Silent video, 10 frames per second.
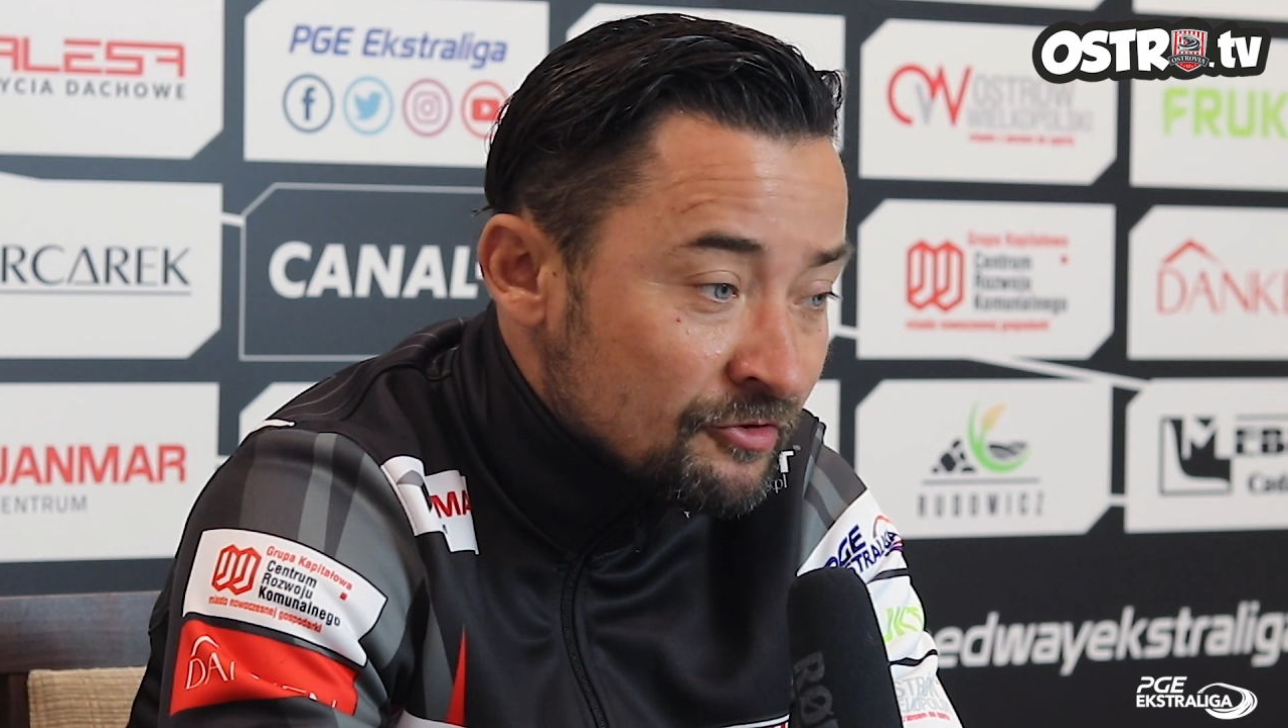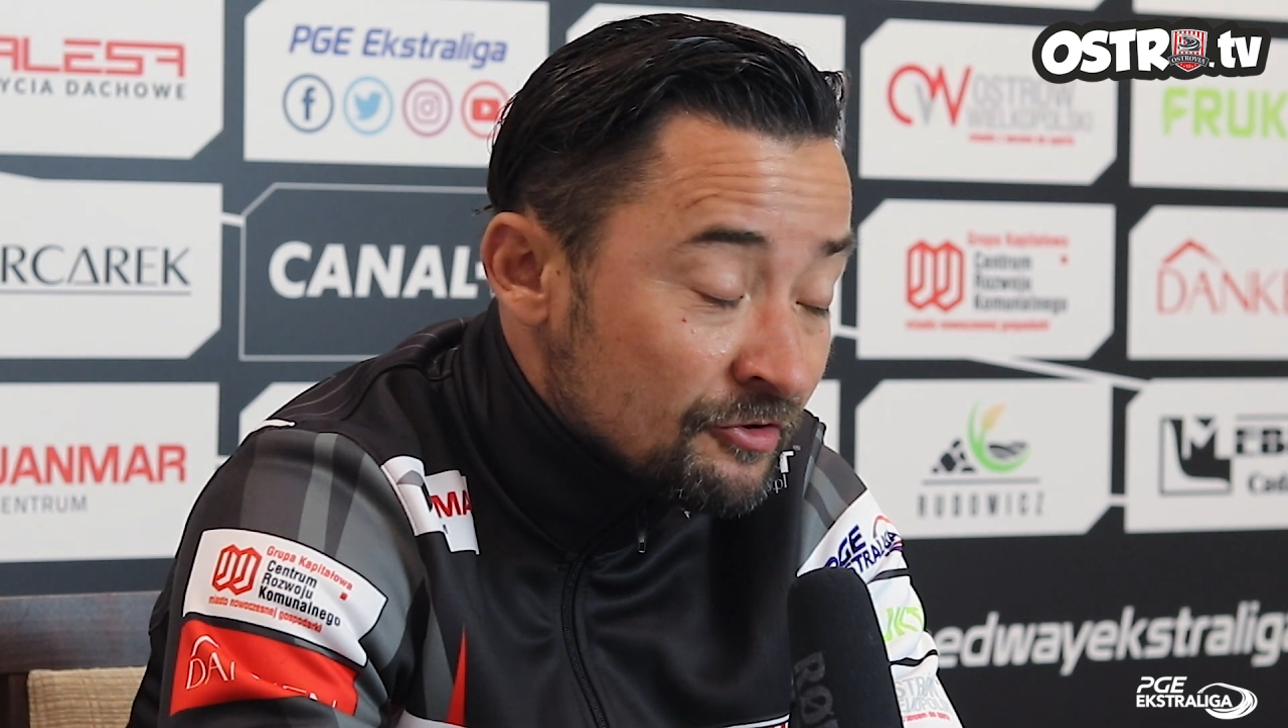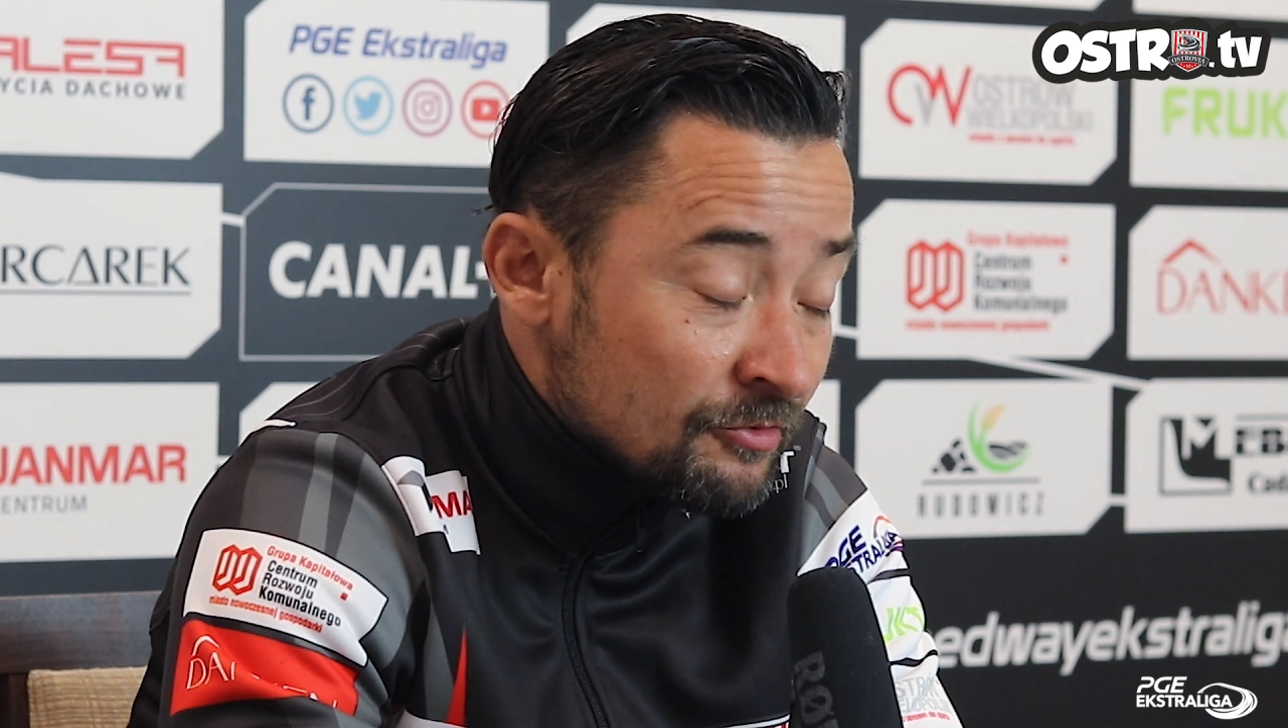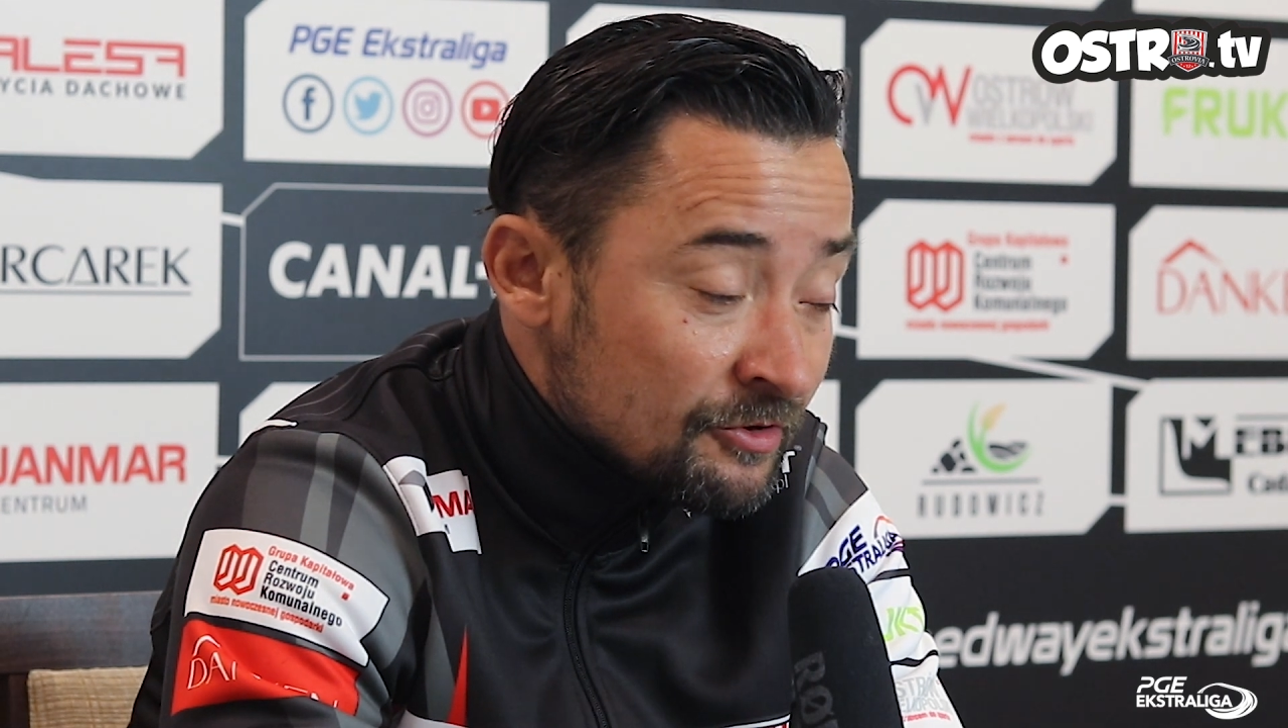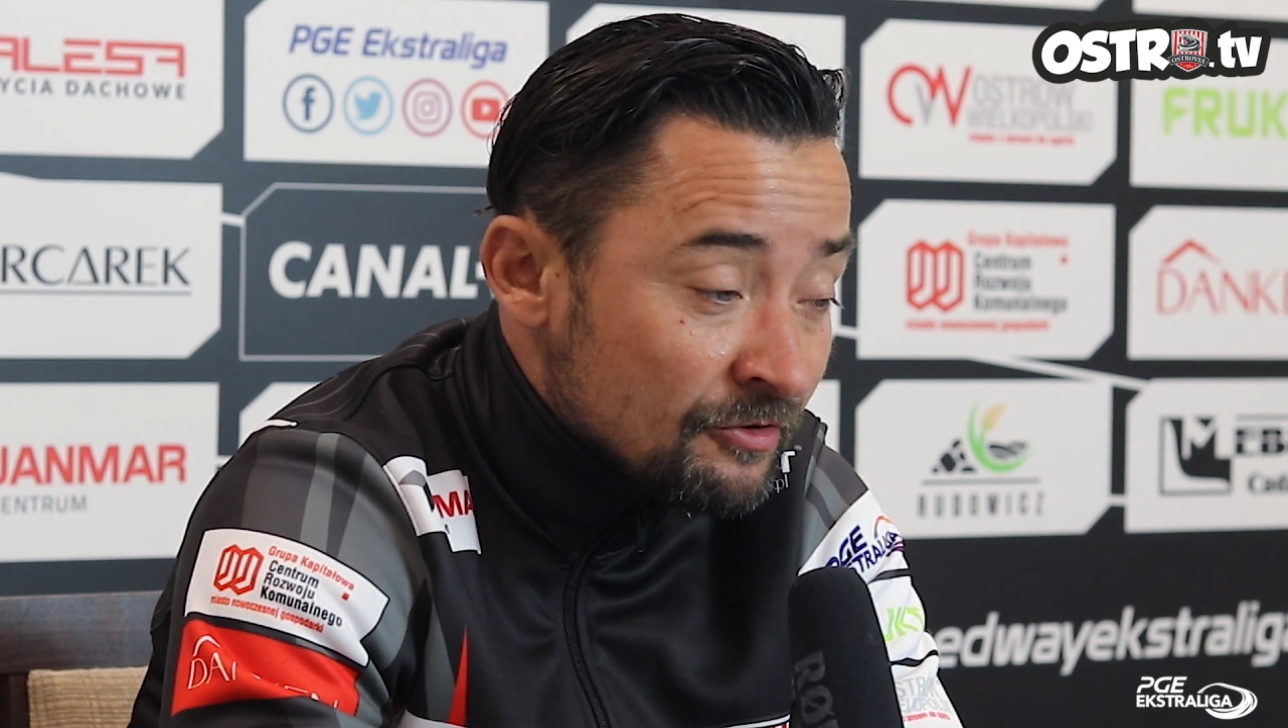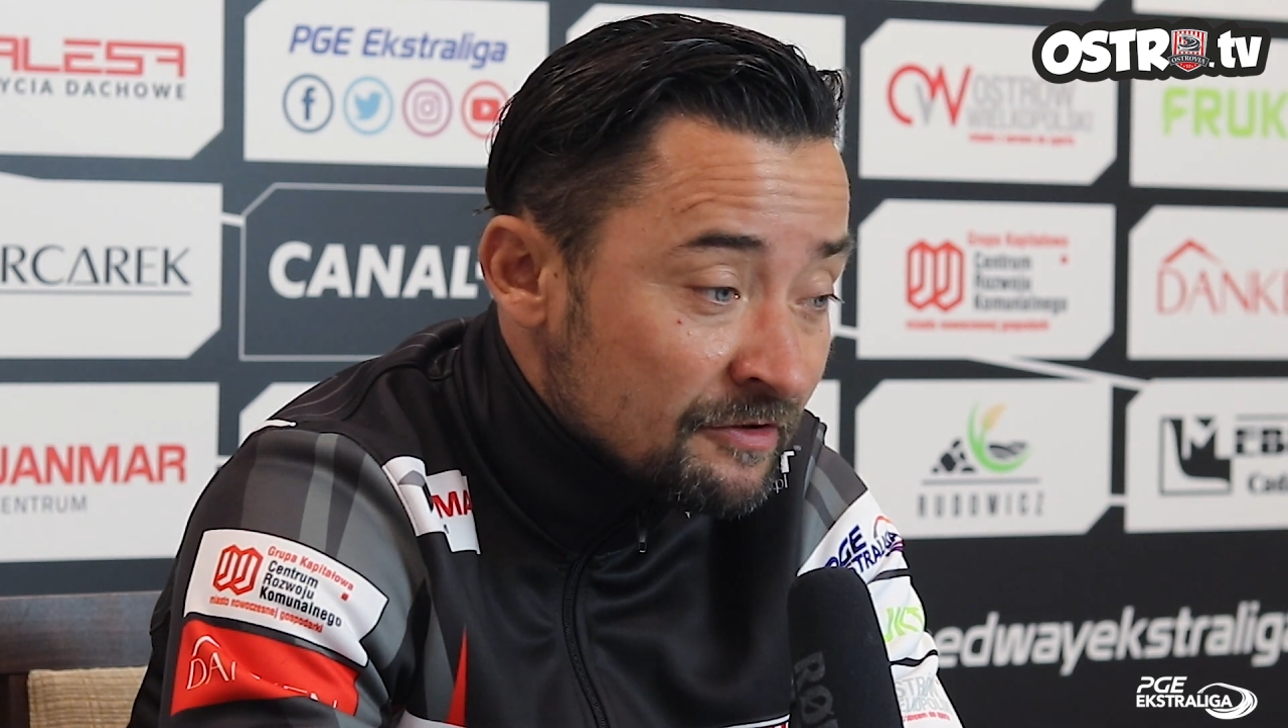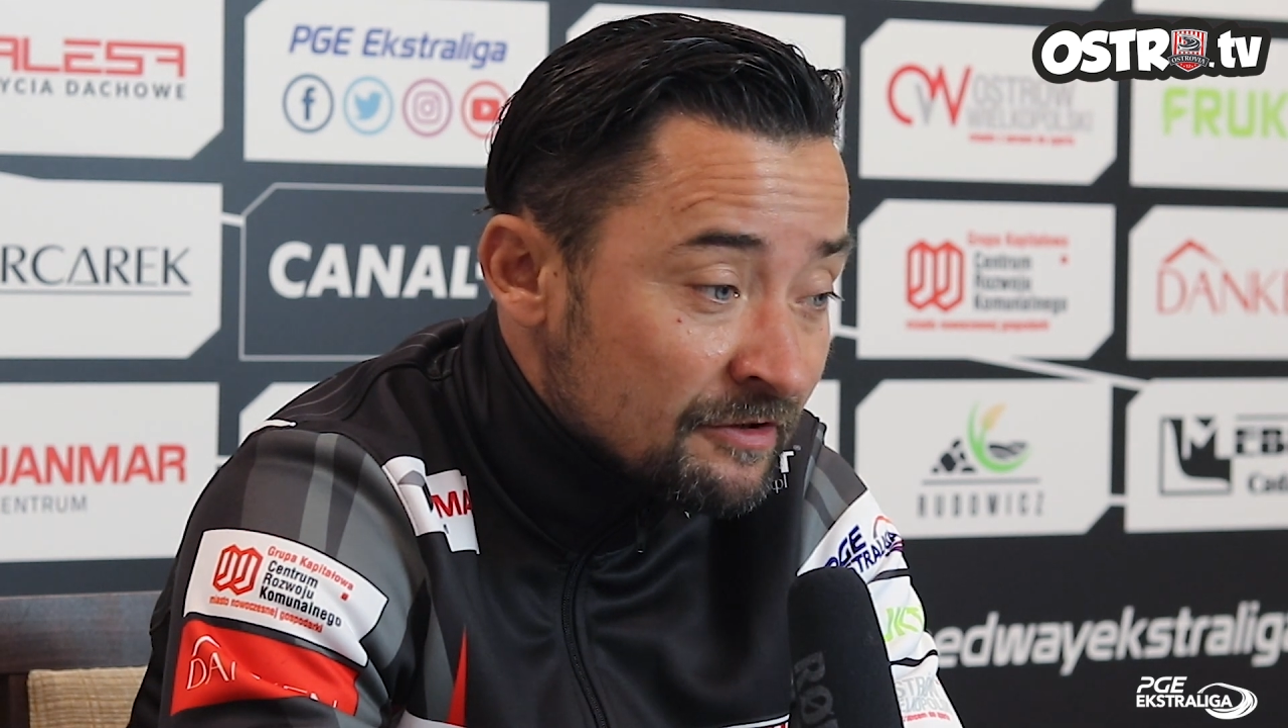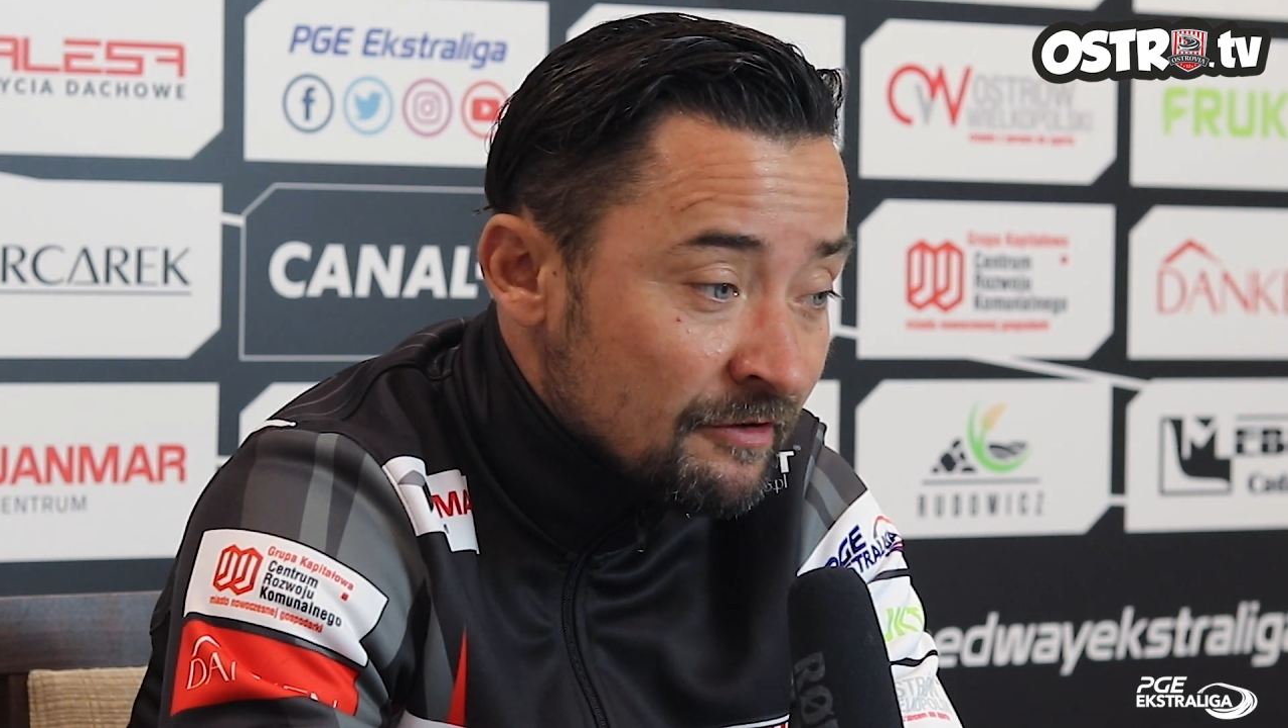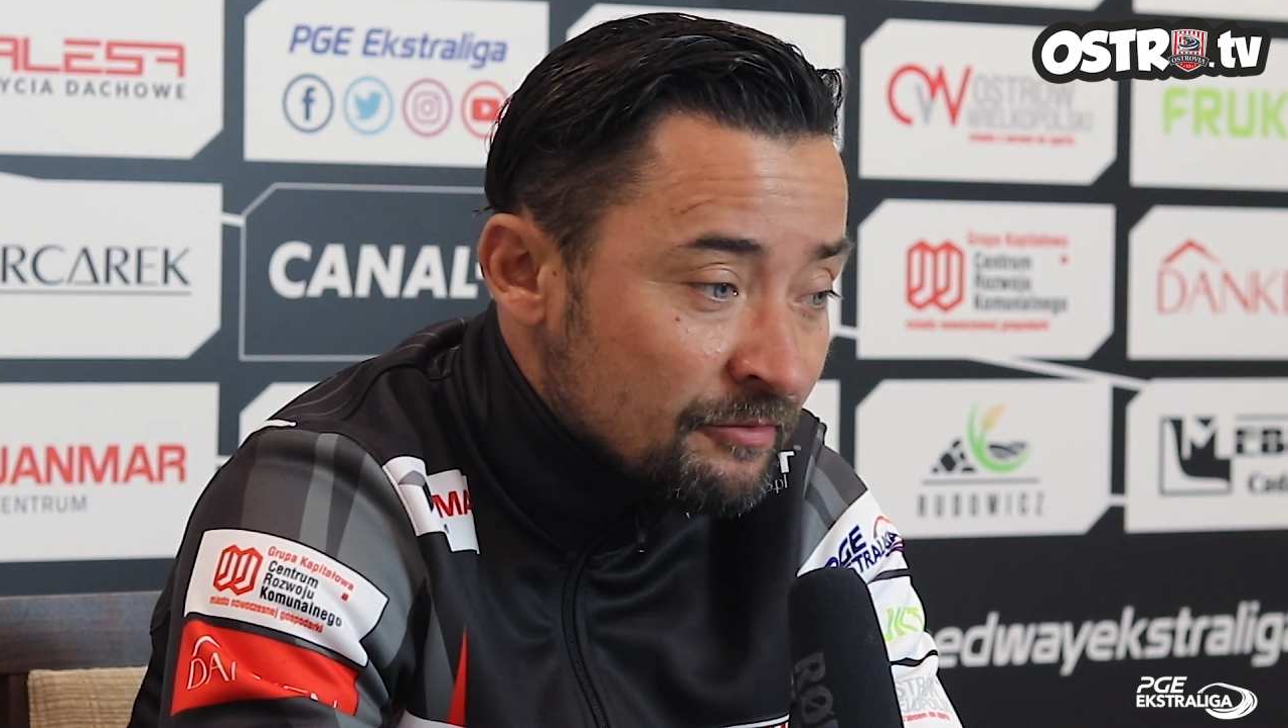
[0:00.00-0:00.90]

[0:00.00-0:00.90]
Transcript: czy dobrze rozgrywa